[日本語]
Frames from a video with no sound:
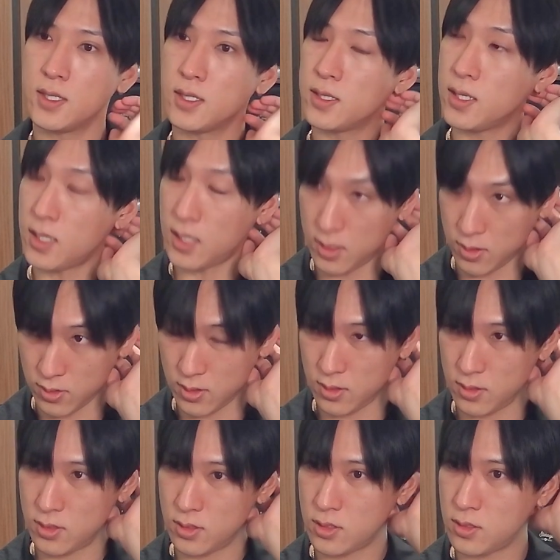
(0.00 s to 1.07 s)
なんかあの、
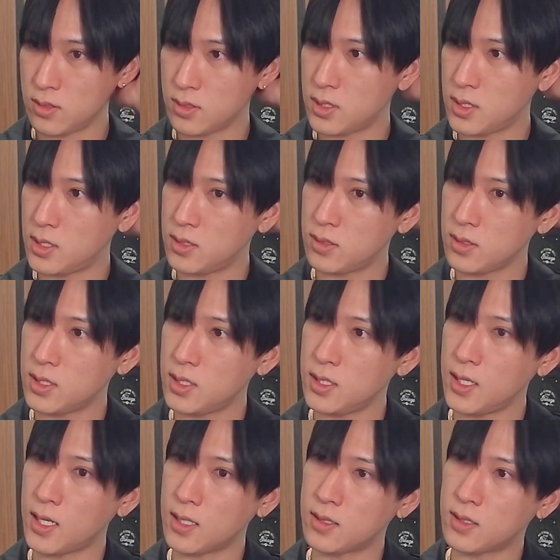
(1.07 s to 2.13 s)
気づきで
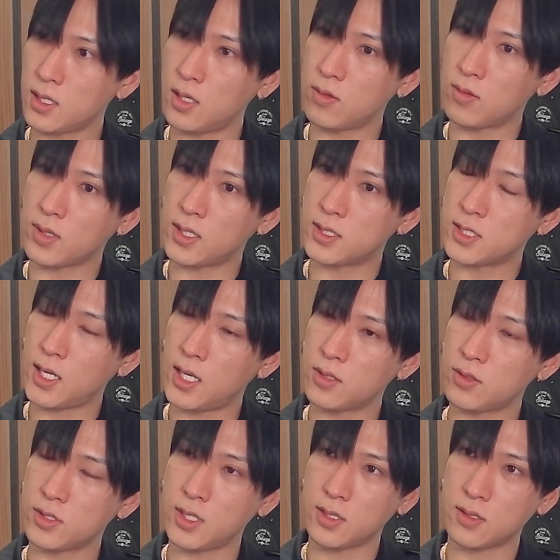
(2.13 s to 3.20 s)
あったりとか、
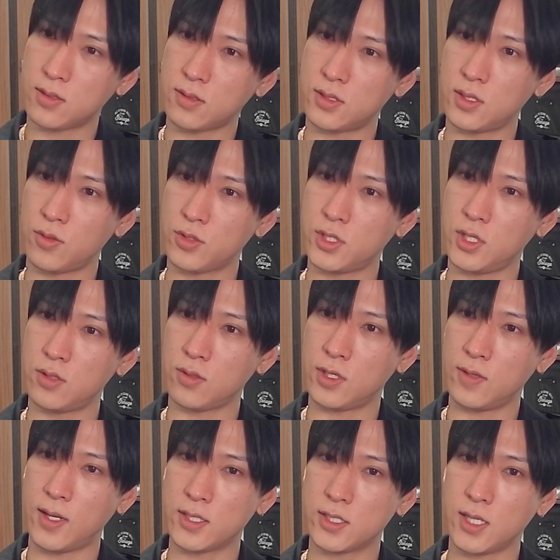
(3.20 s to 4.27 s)
チャートチェックしてほしいとき
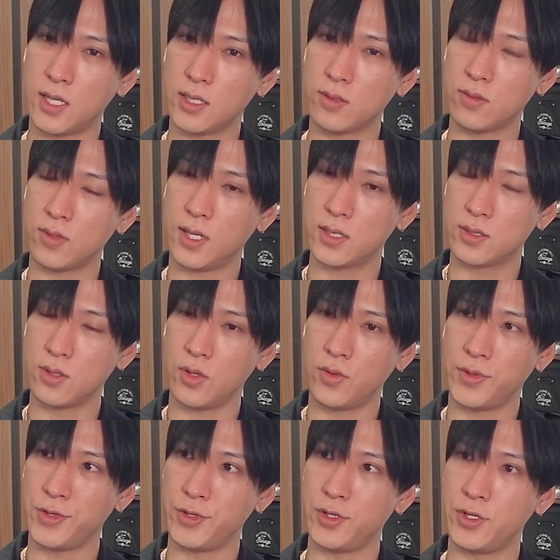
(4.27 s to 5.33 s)
は、チャートの画像
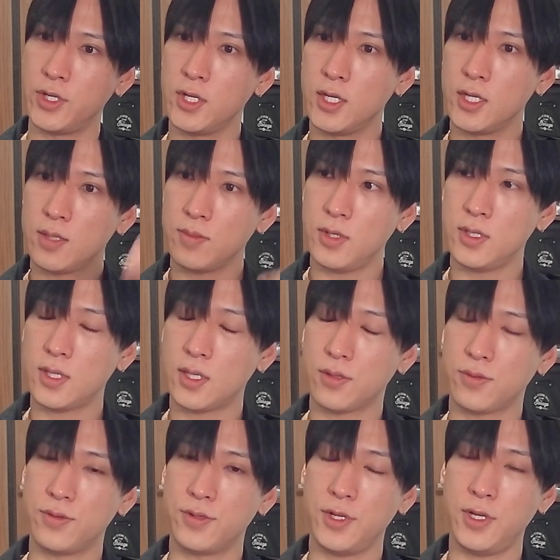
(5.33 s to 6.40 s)
をみんなの
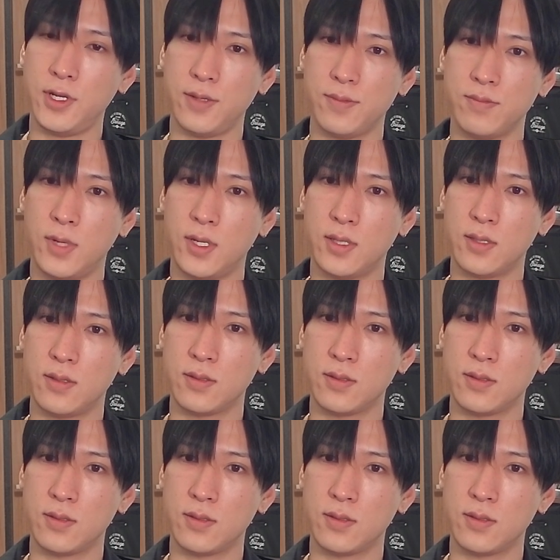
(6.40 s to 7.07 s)
方に、まあ、